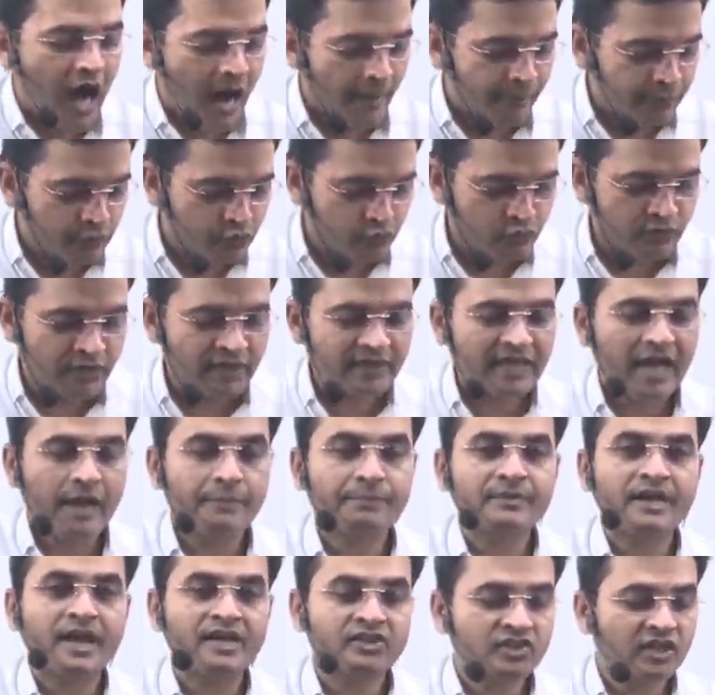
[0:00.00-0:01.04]
आप सुनने का
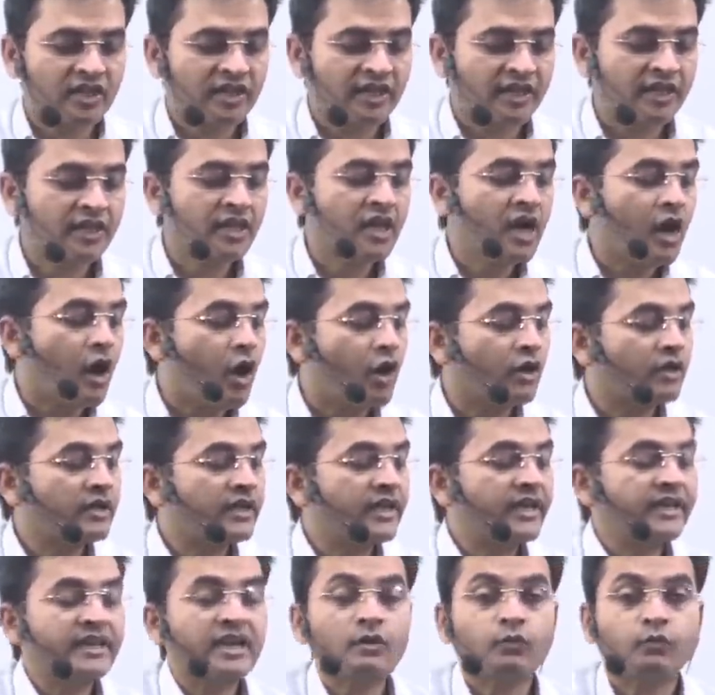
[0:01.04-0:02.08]
प्रयास करें और
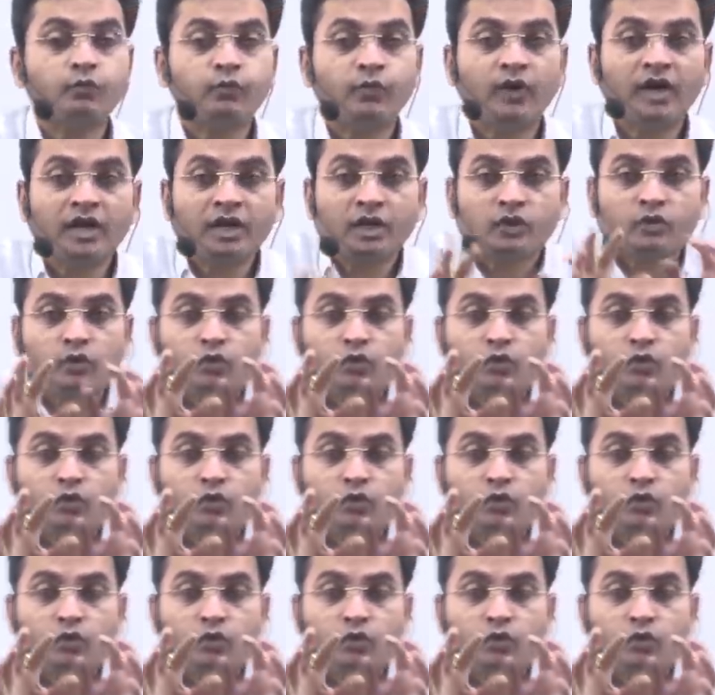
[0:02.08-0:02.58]
एक एक वर्ड